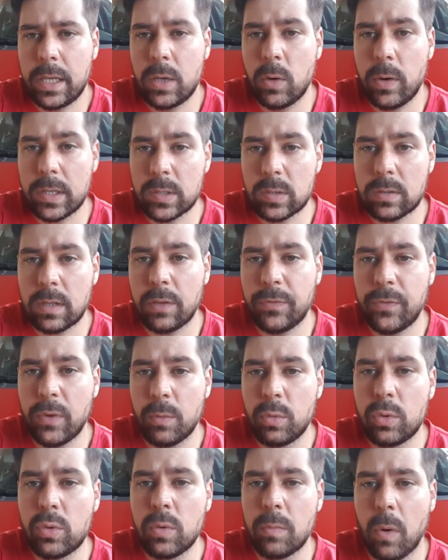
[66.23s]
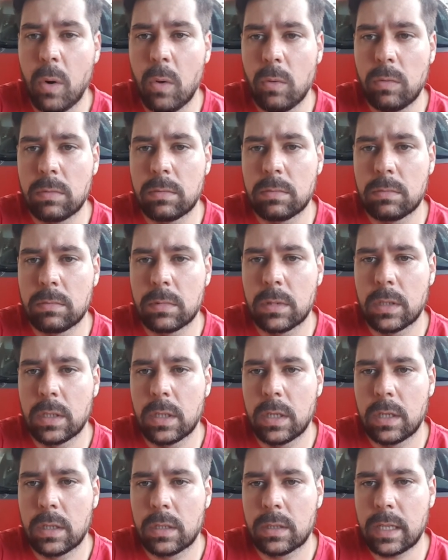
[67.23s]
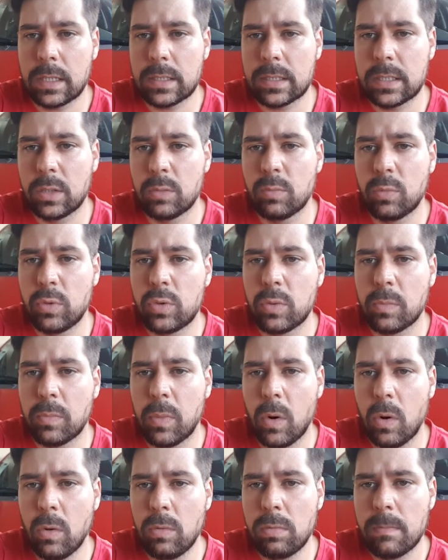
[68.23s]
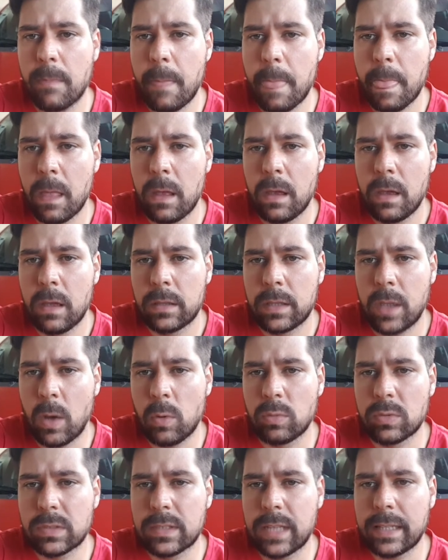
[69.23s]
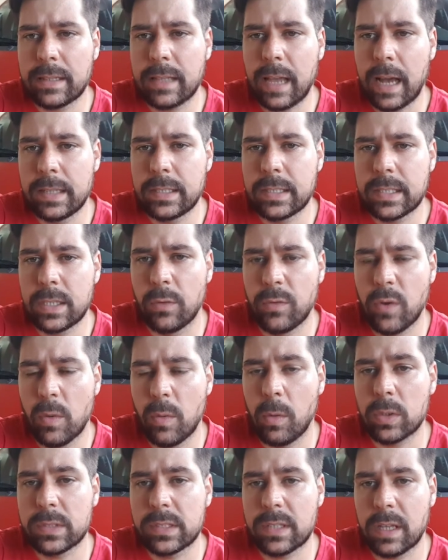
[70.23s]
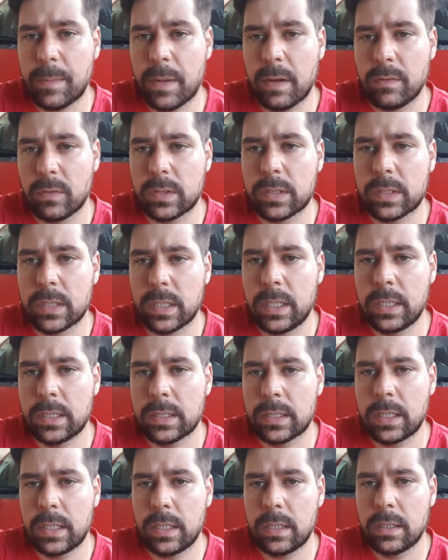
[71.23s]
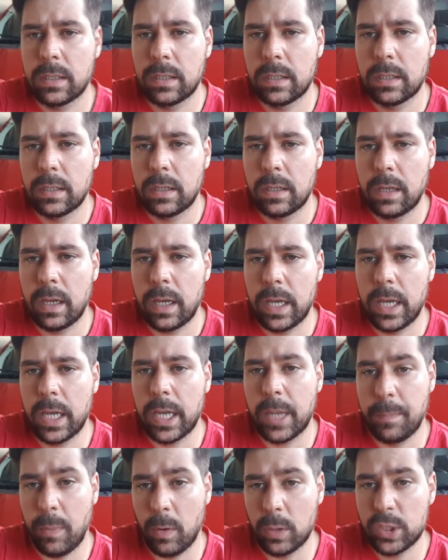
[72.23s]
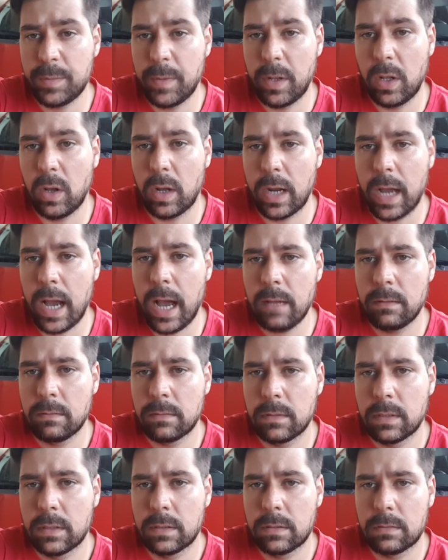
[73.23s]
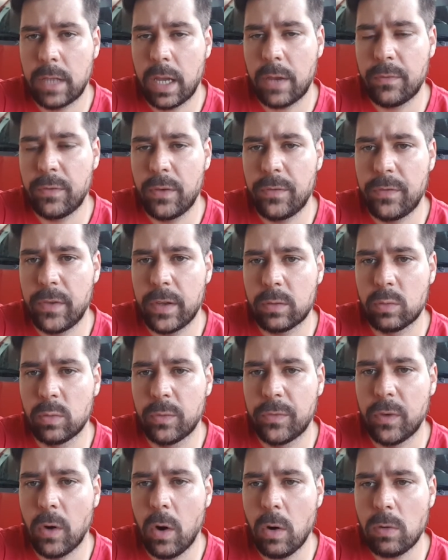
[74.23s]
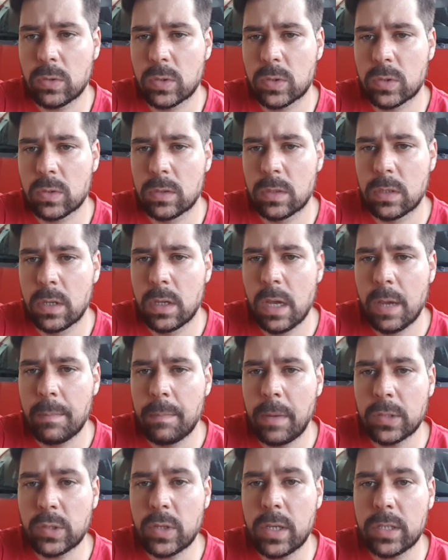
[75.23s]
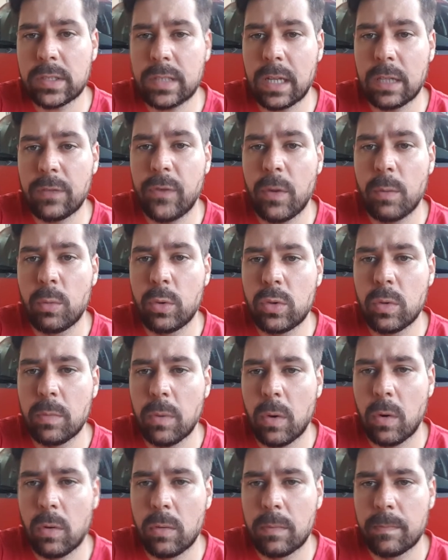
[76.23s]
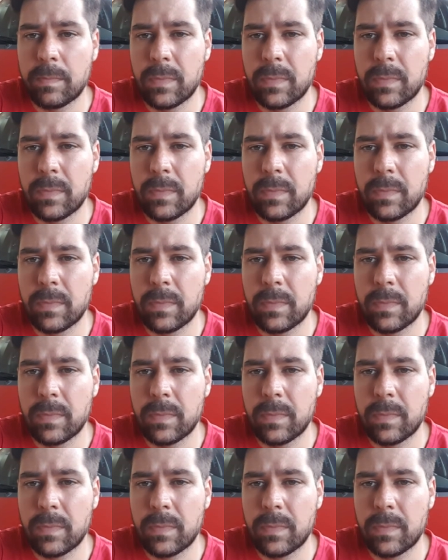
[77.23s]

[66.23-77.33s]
e o resultado foi muito bom. Tá sendo muito bom. Tem alguns detalhes que eu vou mostrar para vocês, né? É, que pode melhorar, né? que foi feito no Focus. Mas o resultado foi muito bom.